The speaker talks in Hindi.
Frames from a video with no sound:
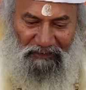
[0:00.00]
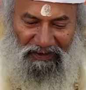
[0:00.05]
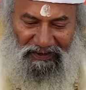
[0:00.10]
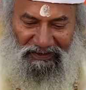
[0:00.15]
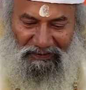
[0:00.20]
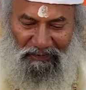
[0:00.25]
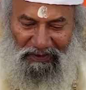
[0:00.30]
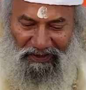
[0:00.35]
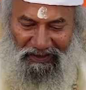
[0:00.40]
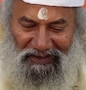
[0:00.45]

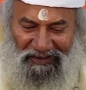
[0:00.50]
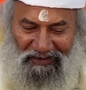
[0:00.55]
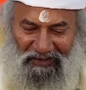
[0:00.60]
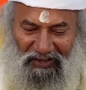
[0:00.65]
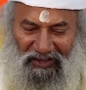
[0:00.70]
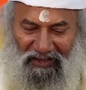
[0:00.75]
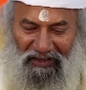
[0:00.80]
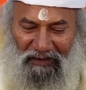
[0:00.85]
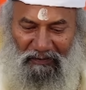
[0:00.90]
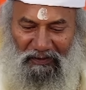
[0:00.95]
इसमें
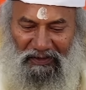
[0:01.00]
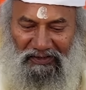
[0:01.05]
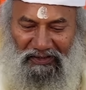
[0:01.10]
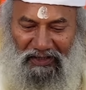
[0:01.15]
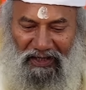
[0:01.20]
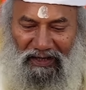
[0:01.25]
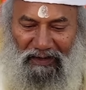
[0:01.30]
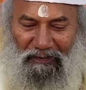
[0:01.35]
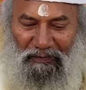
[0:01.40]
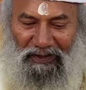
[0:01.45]
कहते हैं कबीर
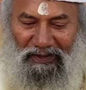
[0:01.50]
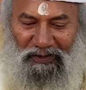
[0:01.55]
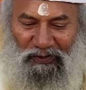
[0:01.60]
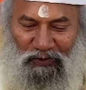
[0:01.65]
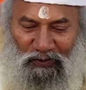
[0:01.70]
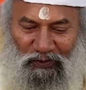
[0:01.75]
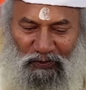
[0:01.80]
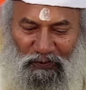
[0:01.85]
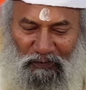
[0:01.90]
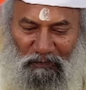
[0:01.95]
साहब की
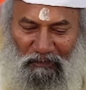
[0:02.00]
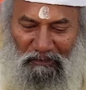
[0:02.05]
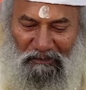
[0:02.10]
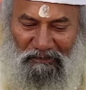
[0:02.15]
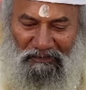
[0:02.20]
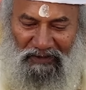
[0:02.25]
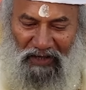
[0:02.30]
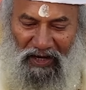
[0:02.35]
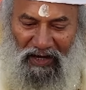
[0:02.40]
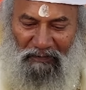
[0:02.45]
जो
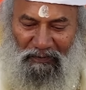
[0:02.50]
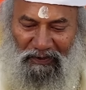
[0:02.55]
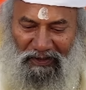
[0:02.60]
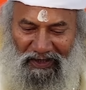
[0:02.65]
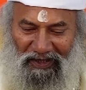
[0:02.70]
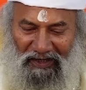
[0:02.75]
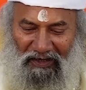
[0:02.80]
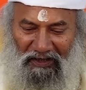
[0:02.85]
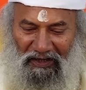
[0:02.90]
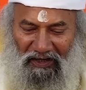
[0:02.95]
काम
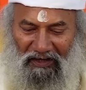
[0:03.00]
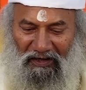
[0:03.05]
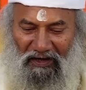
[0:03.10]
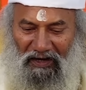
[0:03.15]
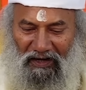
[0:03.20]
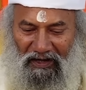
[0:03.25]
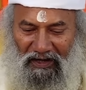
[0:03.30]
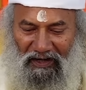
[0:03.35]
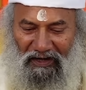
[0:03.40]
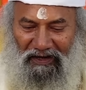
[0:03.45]
कल
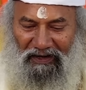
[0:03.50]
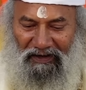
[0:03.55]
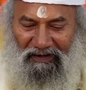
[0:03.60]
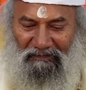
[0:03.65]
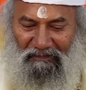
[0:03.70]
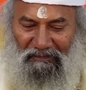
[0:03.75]
करना है